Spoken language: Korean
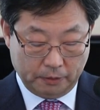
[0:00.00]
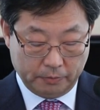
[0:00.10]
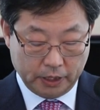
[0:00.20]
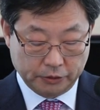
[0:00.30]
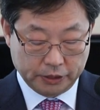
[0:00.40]

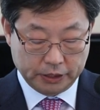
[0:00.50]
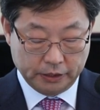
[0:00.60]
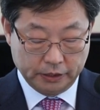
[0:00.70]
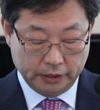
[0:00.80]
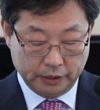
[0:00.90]
함께해
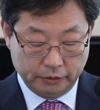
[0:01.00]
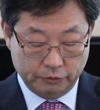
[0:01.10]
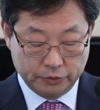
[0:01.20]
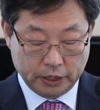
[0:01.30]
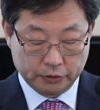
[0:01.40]
주신
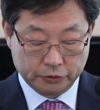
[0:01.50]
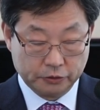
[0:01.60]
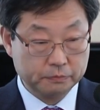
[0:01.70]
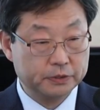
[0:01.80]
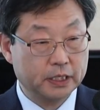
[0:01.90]

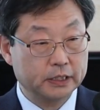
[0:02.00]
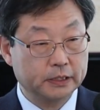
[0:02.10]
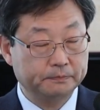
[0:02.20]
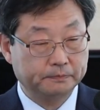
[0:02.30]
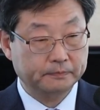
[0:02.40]
윤상춘
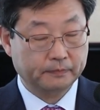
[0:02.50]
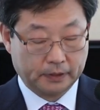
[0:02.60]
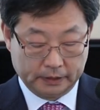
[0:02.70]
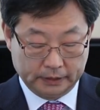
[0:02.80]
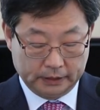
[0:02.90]
부장님
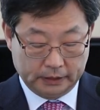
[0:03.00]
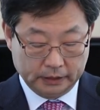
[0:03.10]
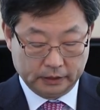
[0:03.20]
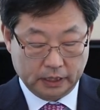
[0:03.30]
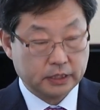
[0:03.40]

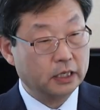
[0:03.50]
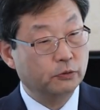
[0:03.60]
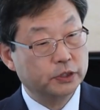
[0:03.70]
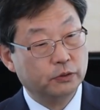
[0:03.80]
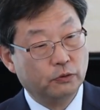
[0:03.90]
그때 제가
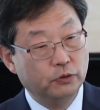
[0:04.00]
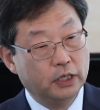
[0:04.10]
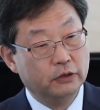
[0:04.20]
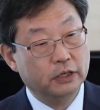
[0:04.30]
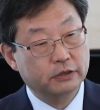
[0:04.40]
혹시 또
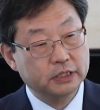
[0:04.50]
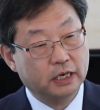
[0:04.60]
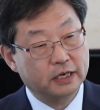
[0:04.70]
혼나거나 그러진